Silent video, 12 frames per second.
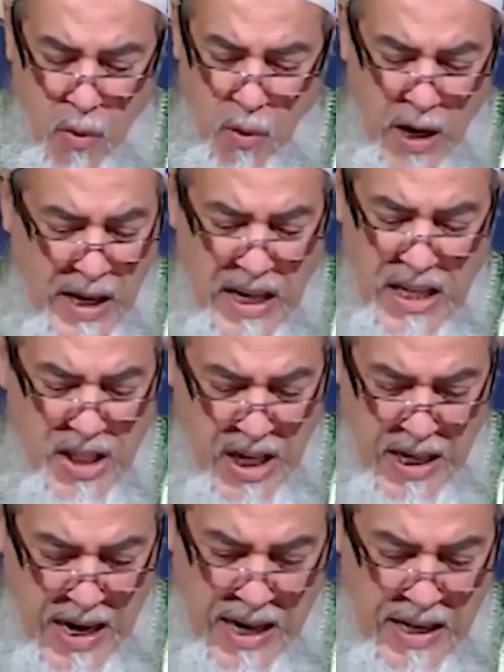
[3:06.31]
ولا
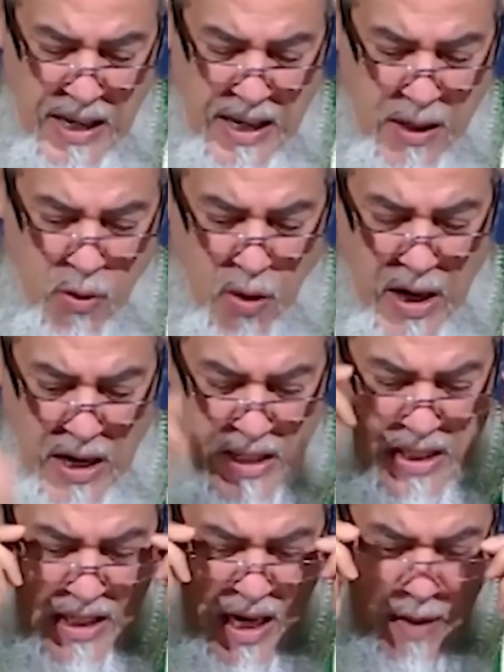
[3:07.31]
شيء عليك
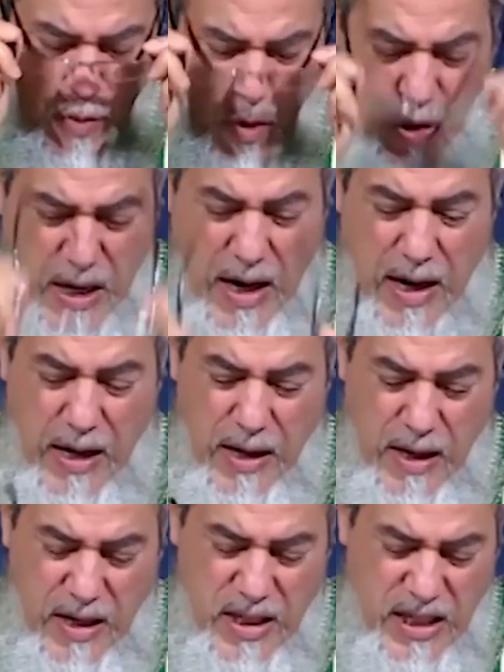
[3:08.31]
وصيامك
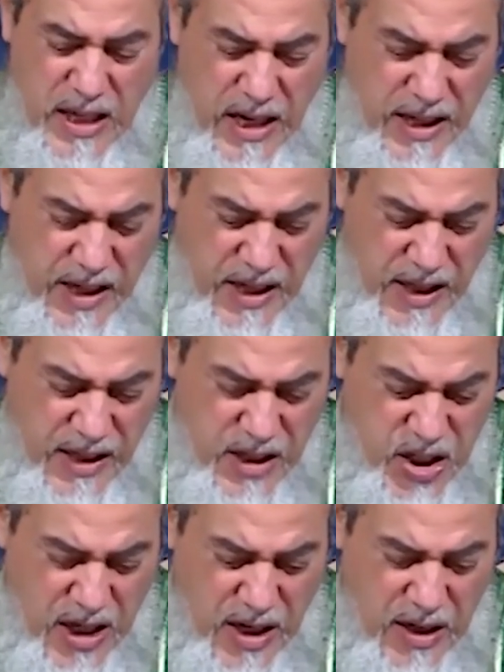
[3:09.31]
صحيح
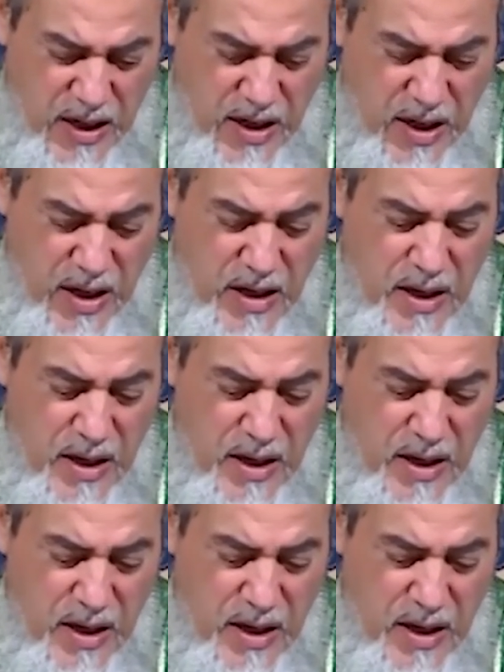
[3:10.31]
إن شاء الله